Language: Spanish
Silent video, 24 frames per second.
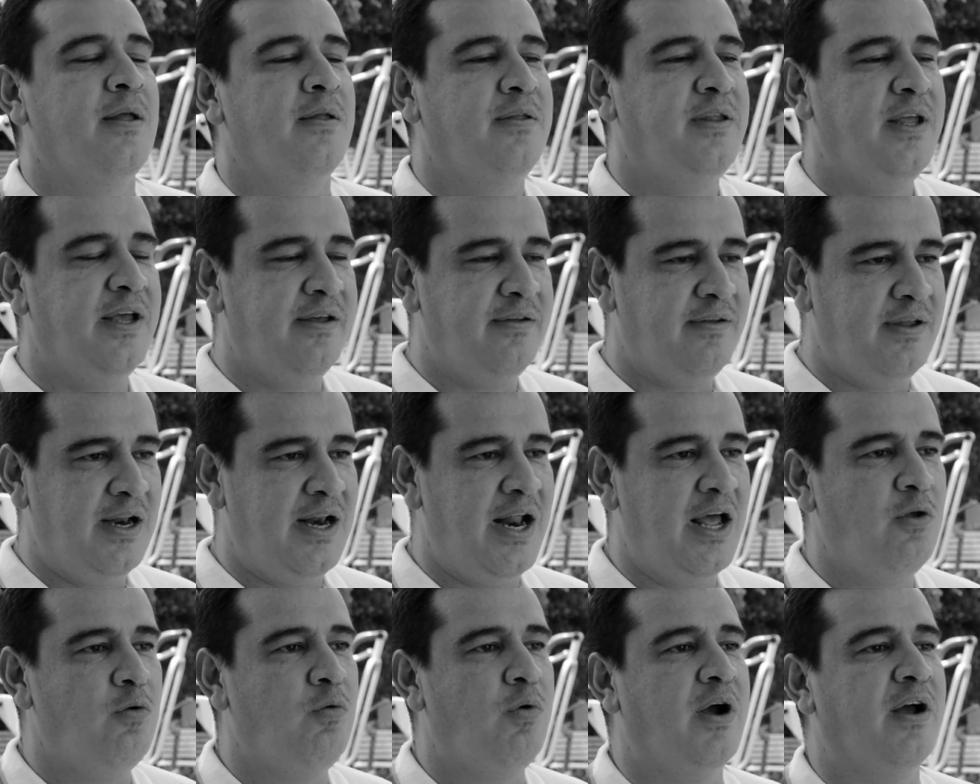desde
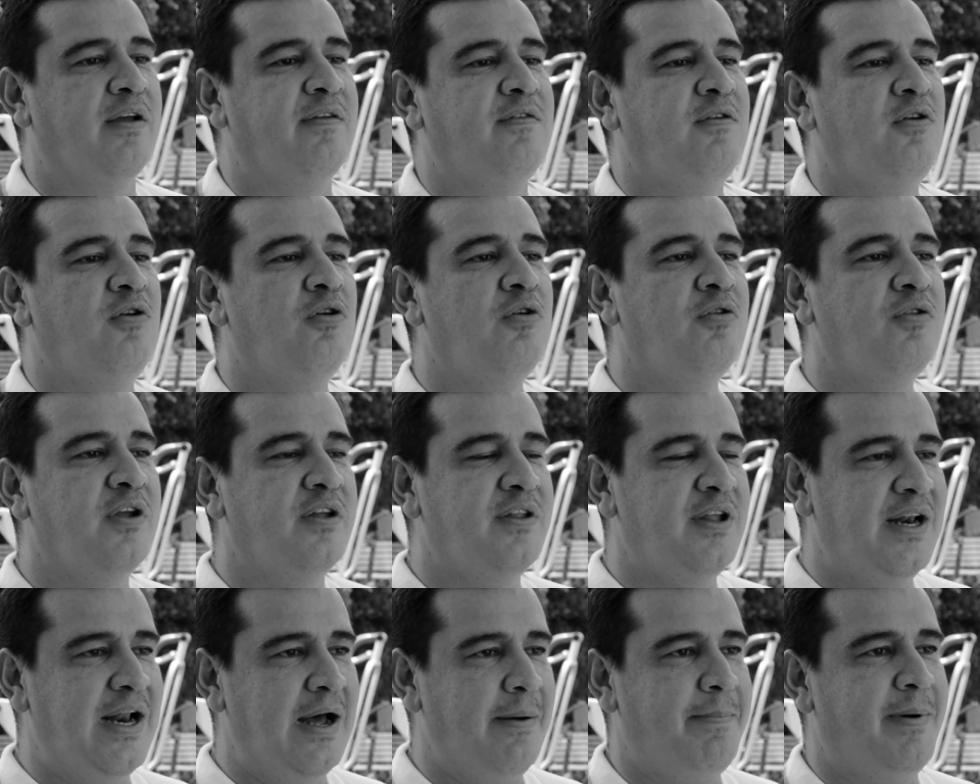la educación,
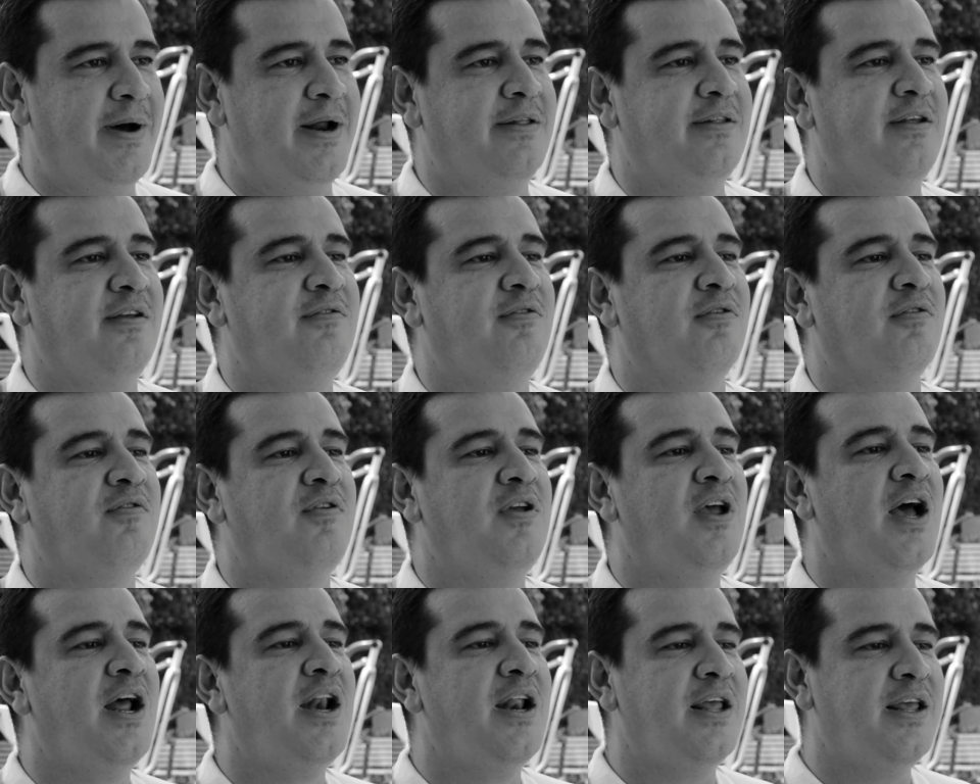desde la parte
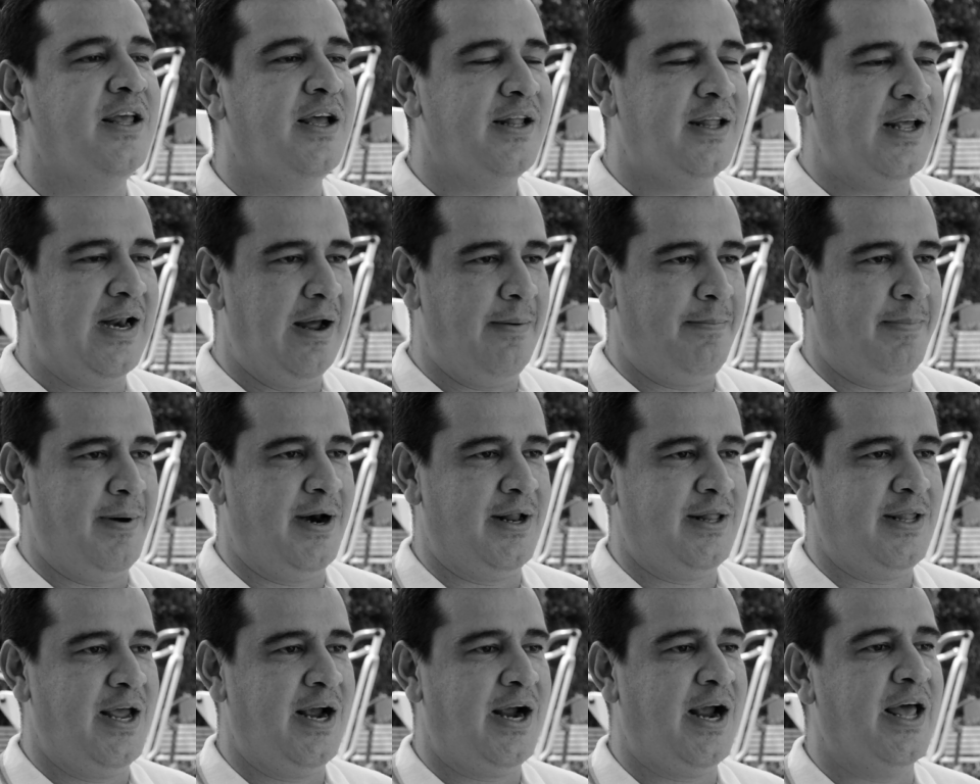social y desde la
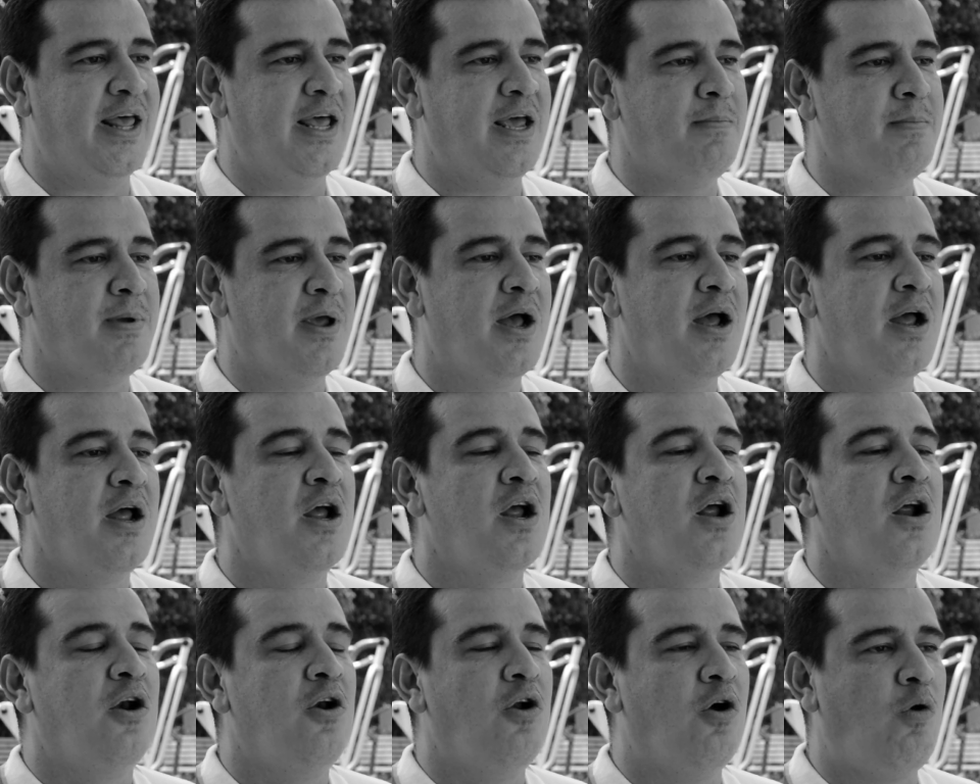parte academia,
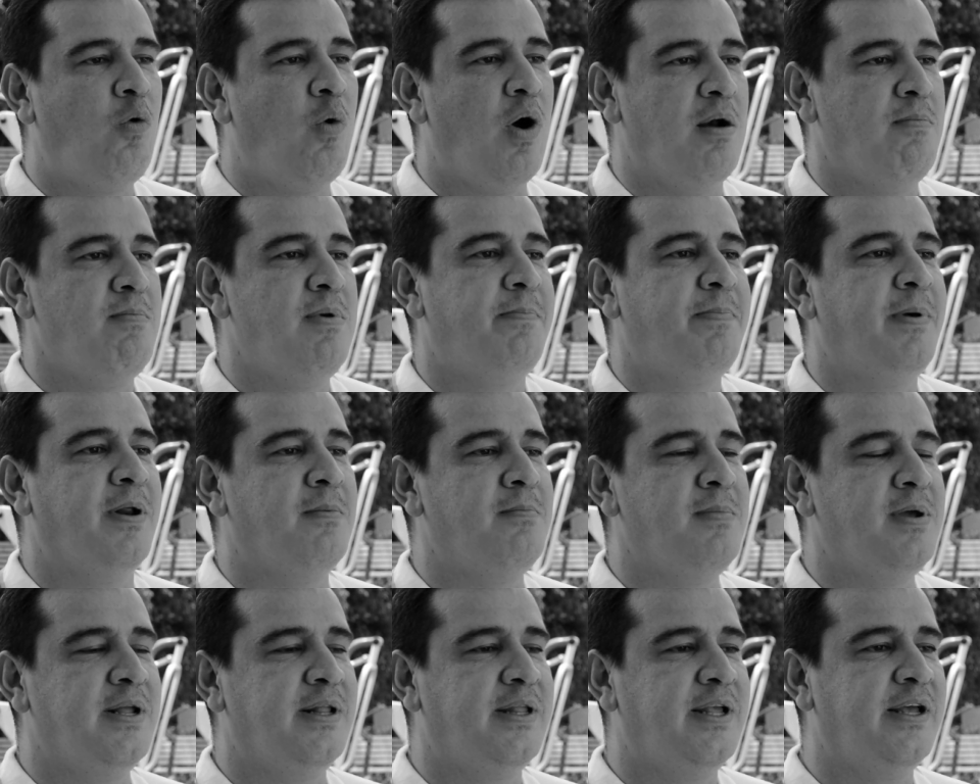lo cual me
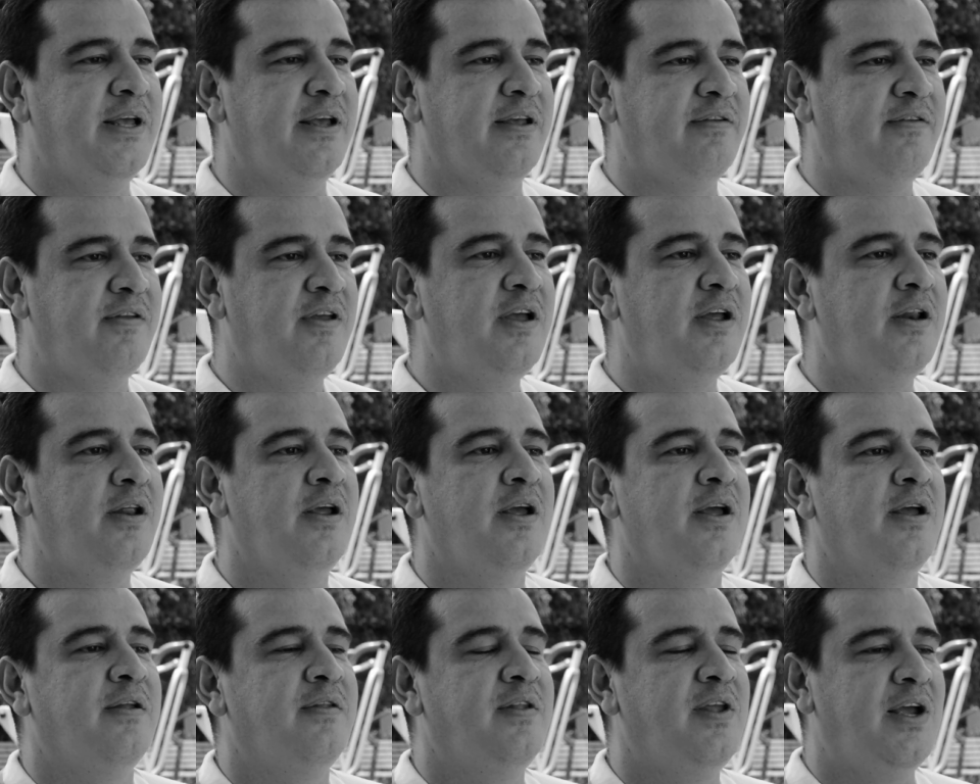permite decir
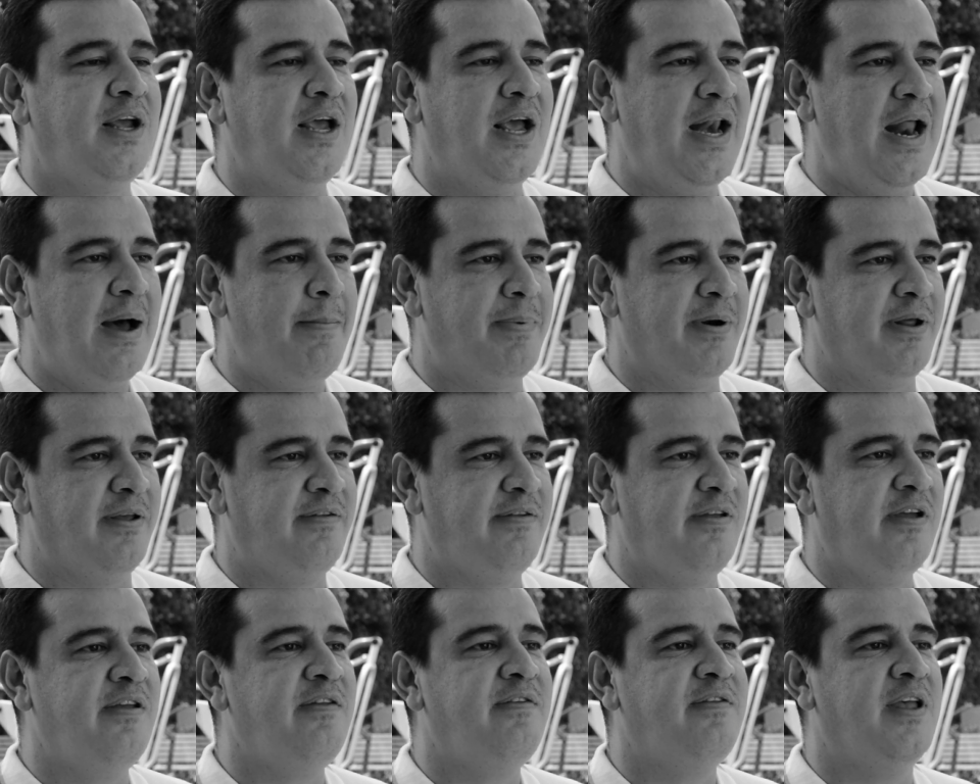de que la
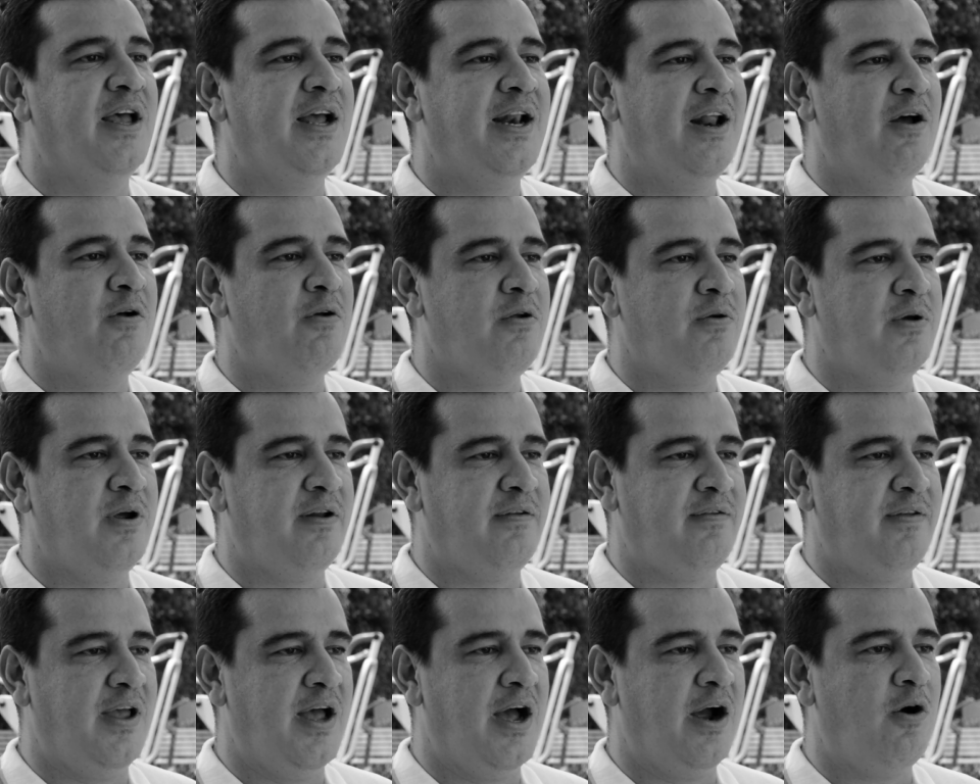presencia de la
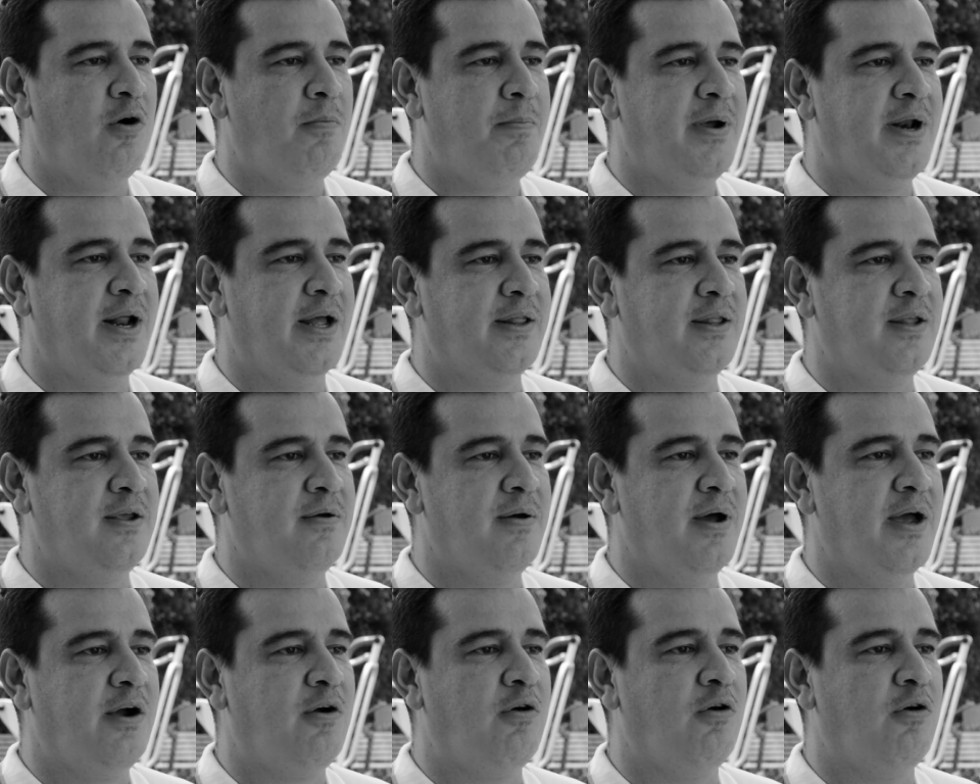Universidad Cooperativa de